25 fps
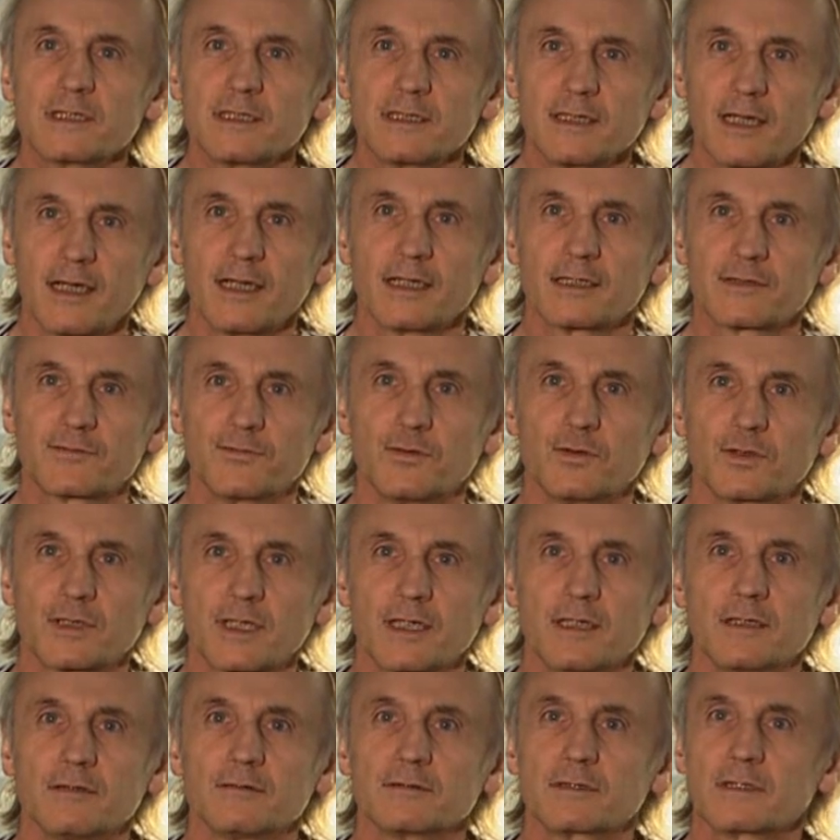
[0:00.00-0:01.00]

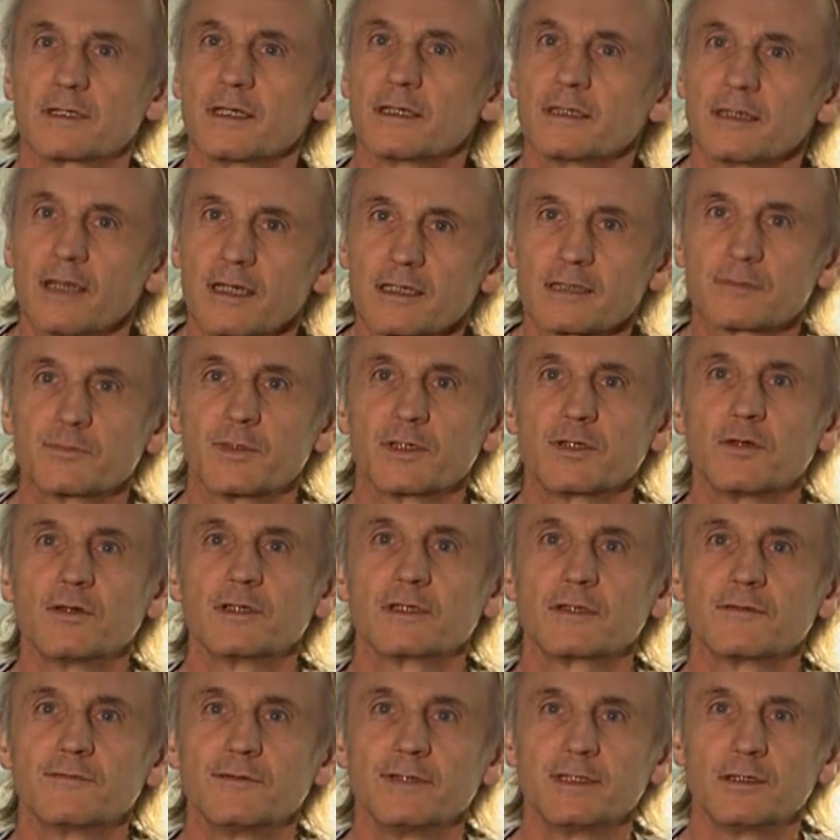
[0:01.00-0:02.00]
Sicherheitsvorkehrungen, denn das
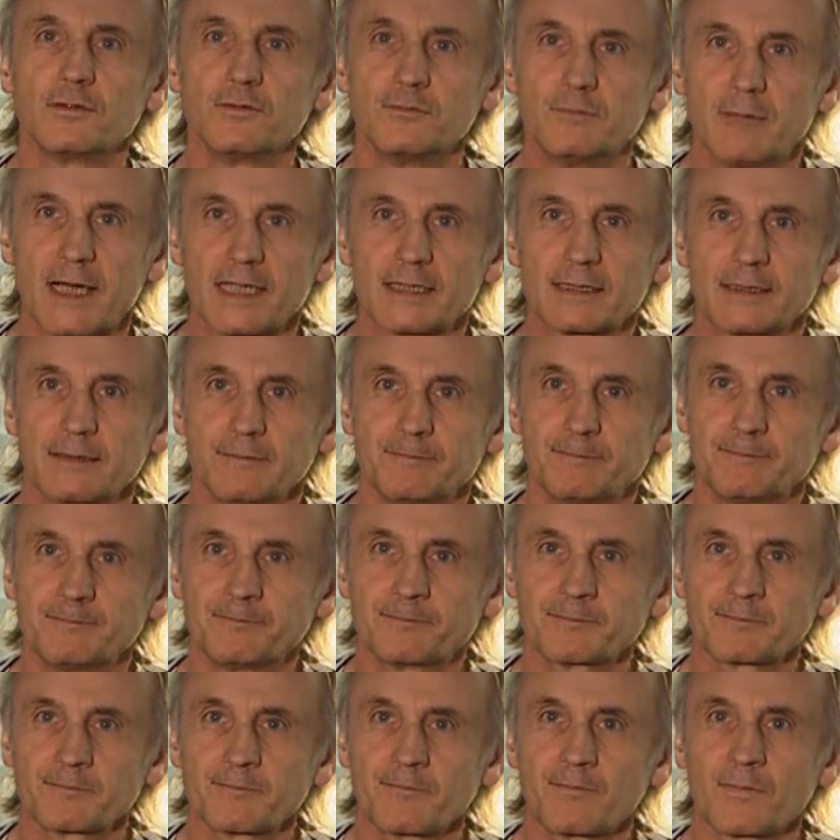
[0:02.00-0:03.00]
bedeutet wiederum Masse
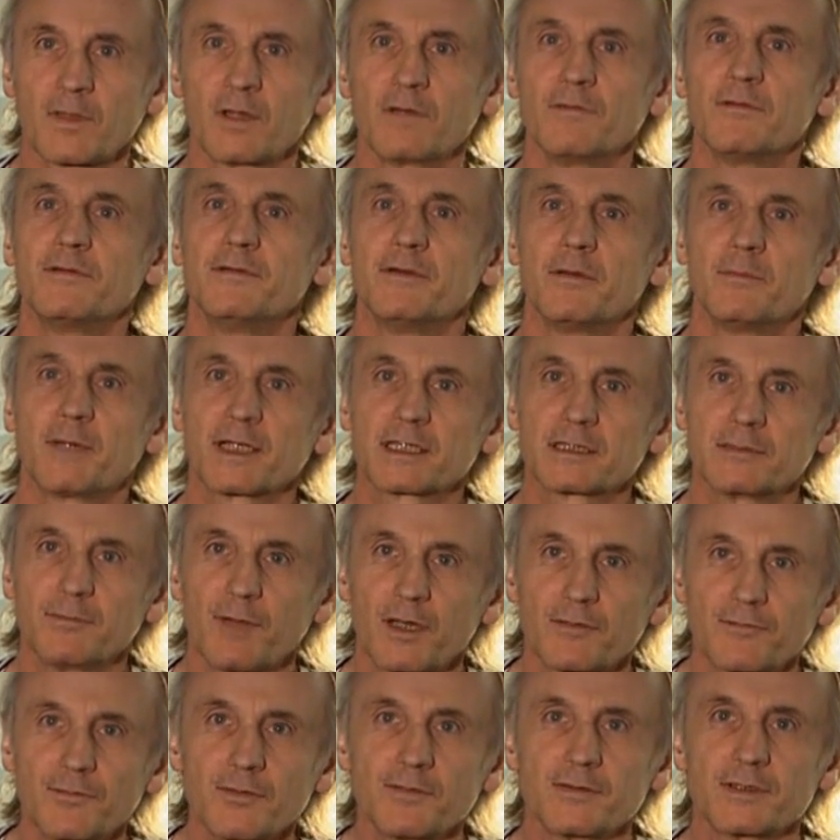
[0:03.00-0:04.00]
wenn wir
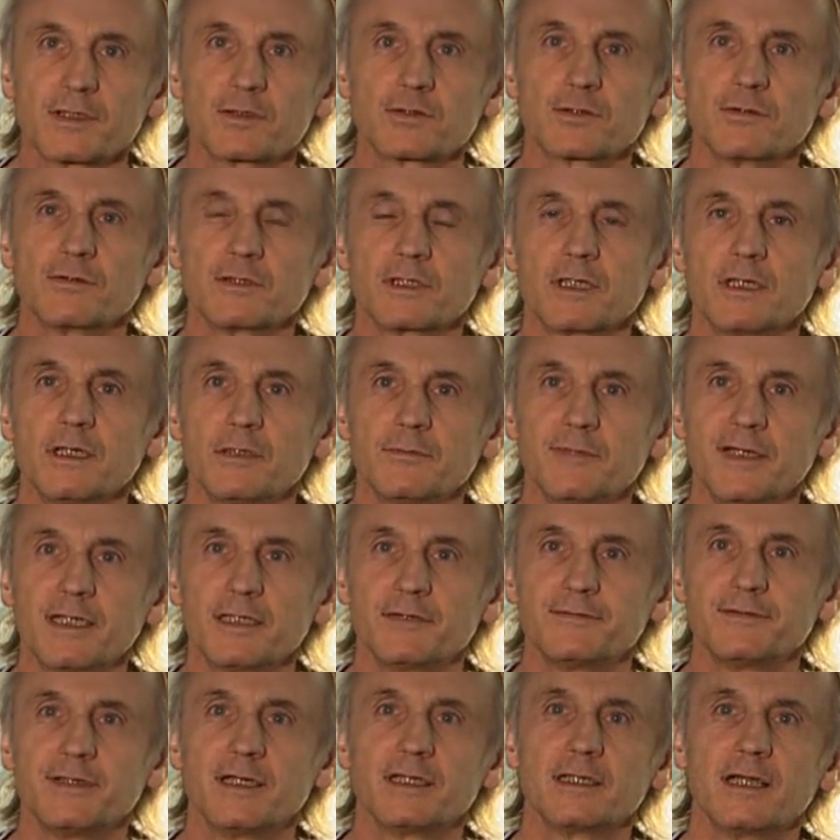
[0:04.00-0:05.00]
maximal 50
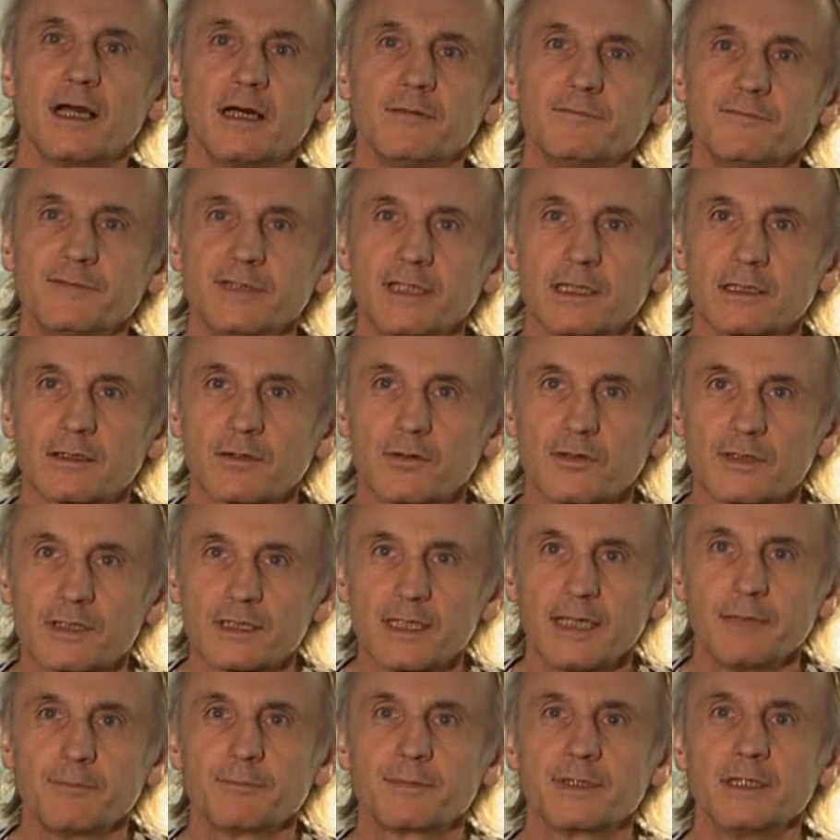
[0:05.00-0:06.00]
Stundenkilometer fahren, haben wir
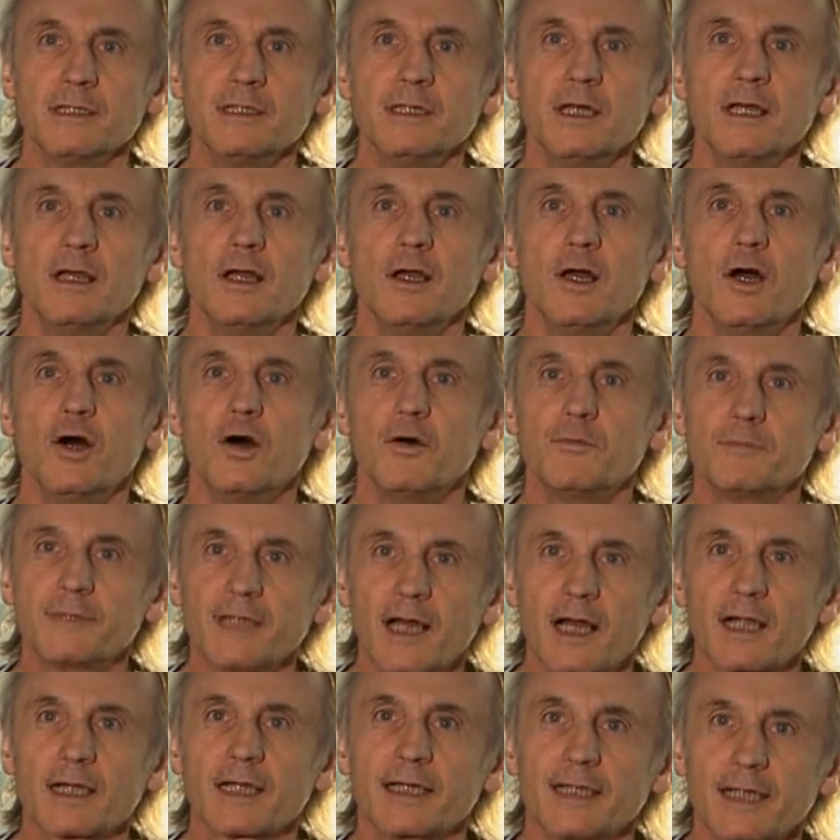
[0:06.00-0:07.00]
Konzepte, um
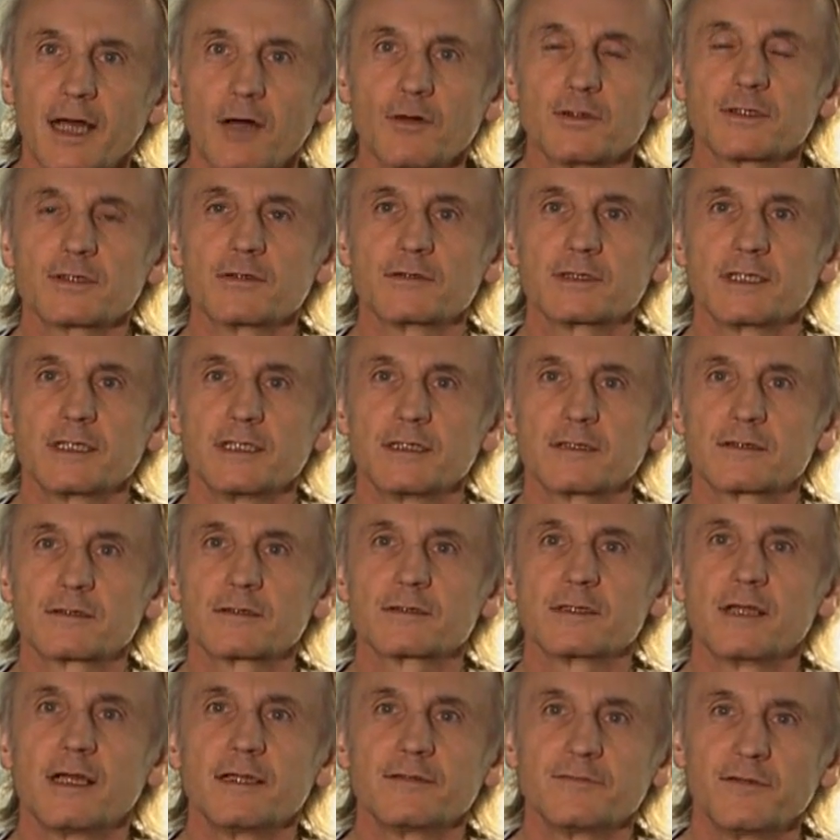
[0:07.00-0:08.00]
da genauso sicher
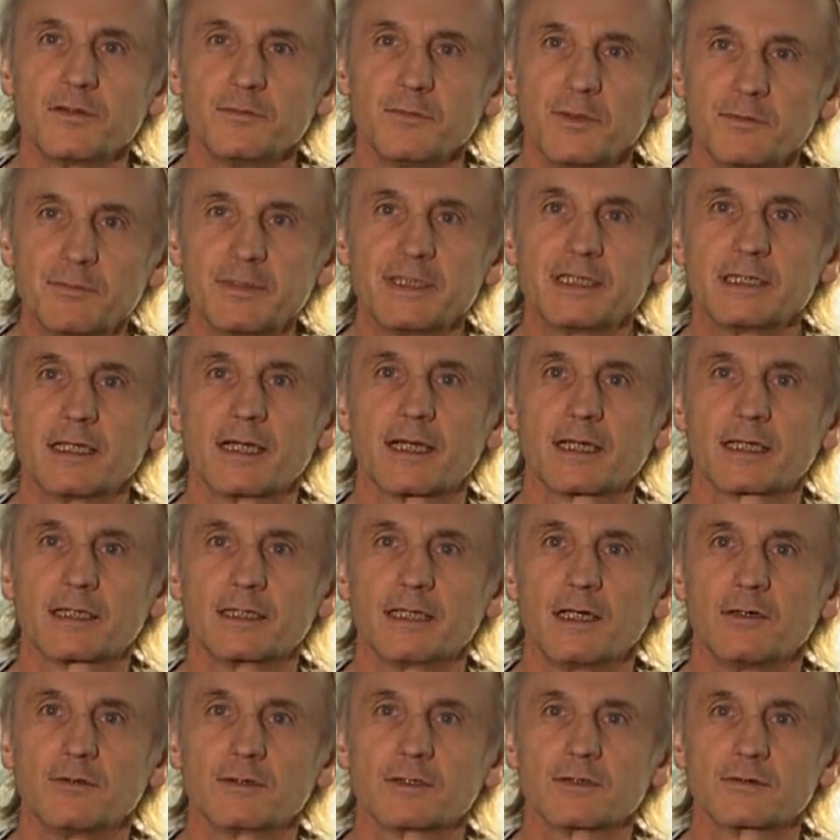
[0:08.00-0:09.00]
zu sein wie mit
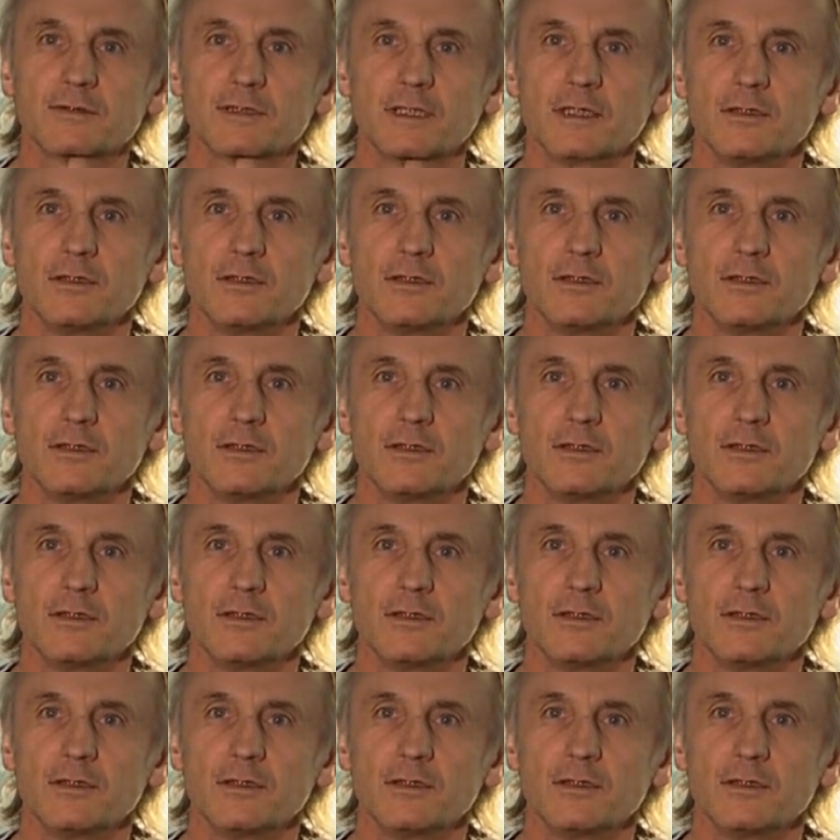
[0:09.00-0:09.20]
bisherigen Autos